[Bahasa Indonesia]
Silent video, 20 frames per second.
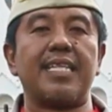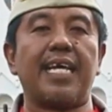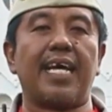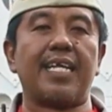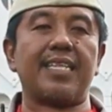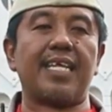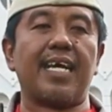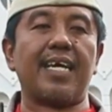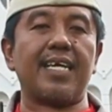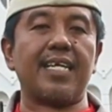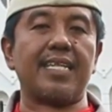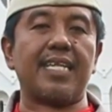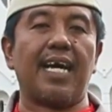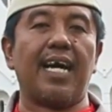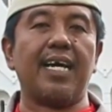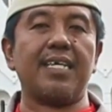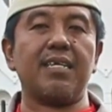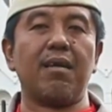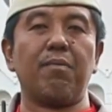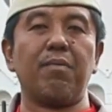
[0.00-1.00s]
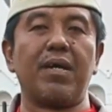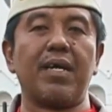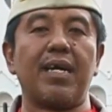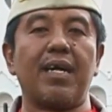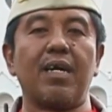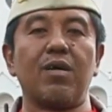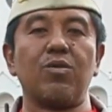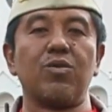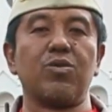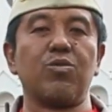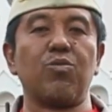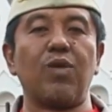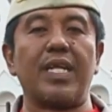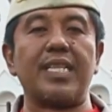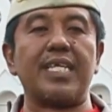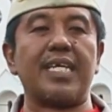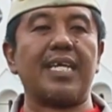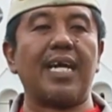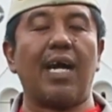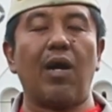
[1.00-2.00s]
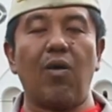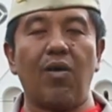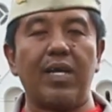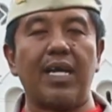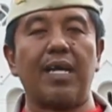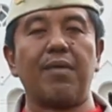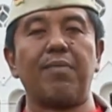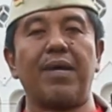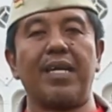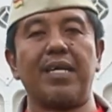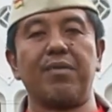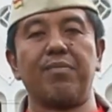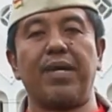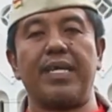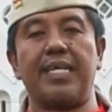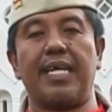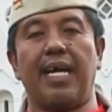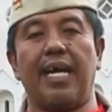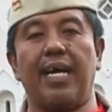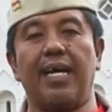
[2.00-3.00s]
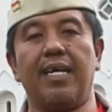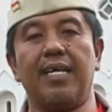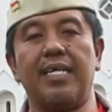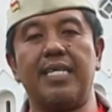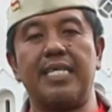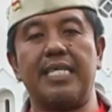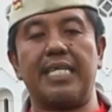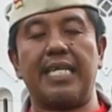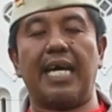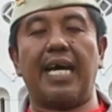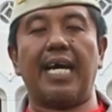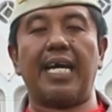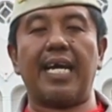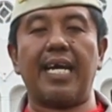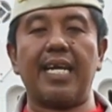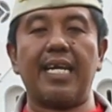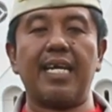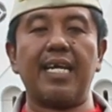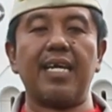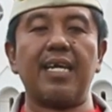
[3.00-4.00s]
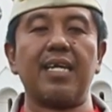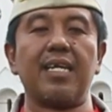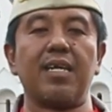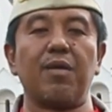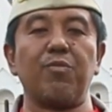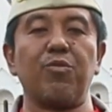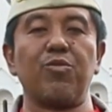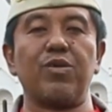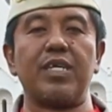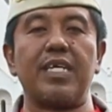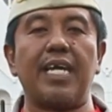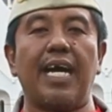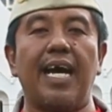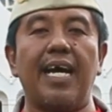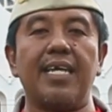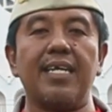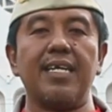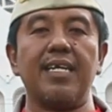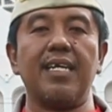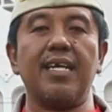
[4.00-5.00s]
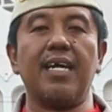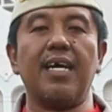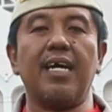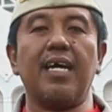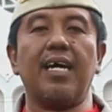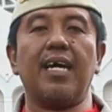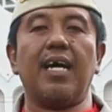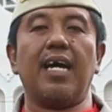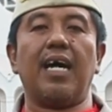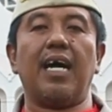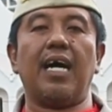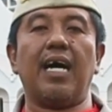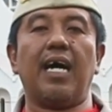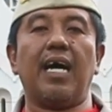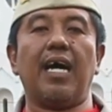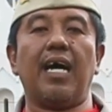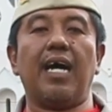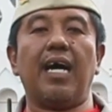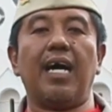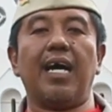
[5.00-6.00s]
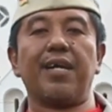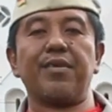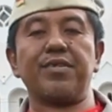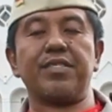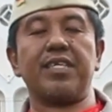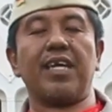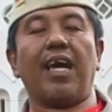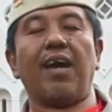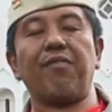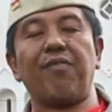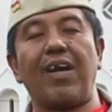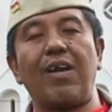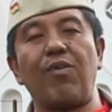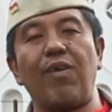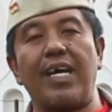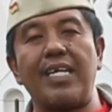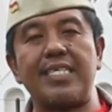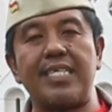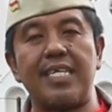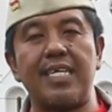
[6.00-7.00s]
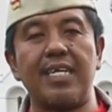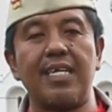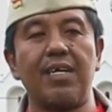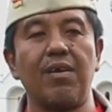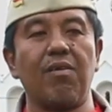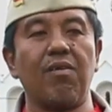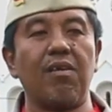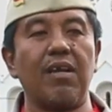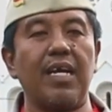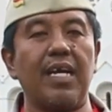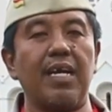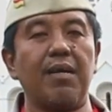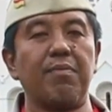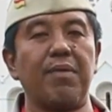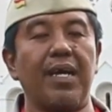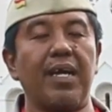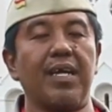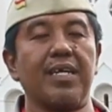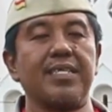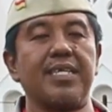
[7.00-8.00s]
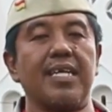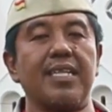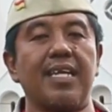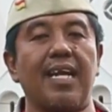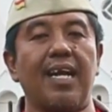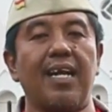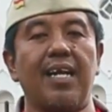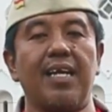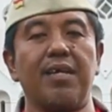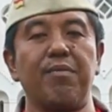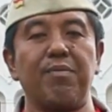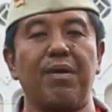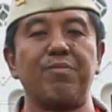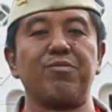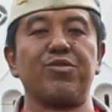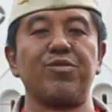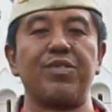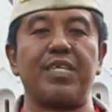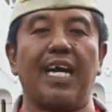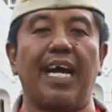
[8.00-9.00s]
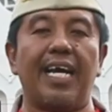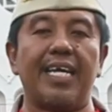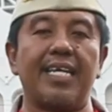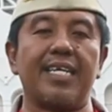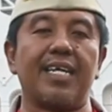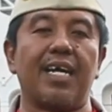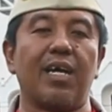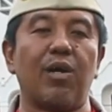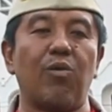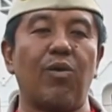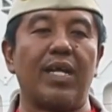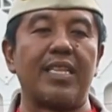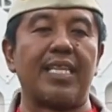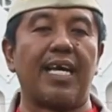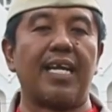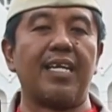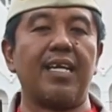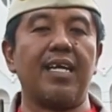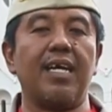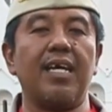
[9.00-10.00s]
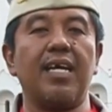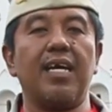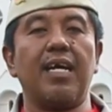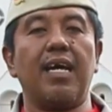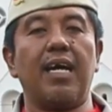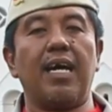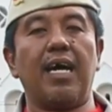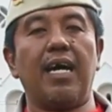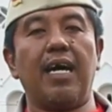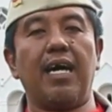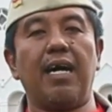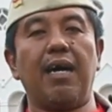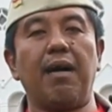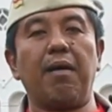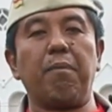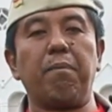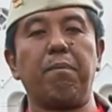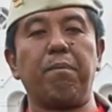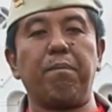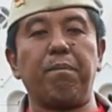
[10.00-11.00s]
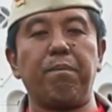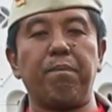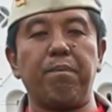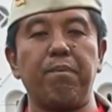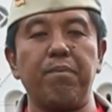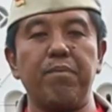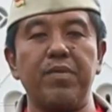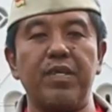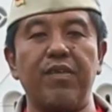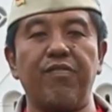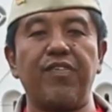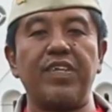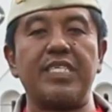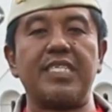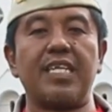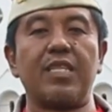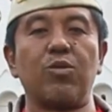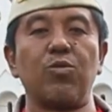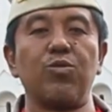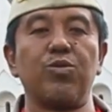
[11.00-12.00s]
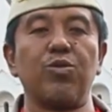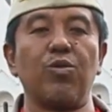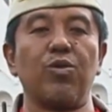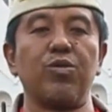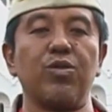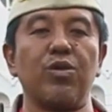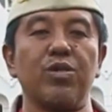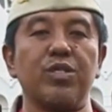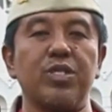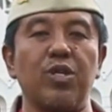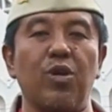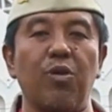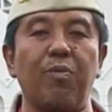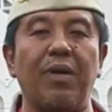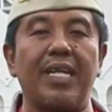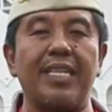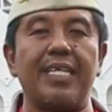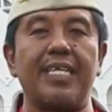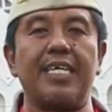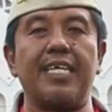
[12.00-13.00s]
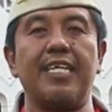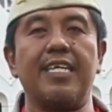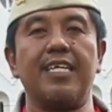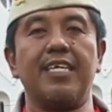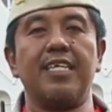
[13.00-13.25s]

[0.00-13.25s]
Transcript: tank-tank kita hanya mengangkut 2-3 orang paling banyak. Nah ini kemudian uh, harus dievaluasi oleh Mayor Jenderal Imam Sujai kekuatan uh, Divisi 7 untuk Suropati.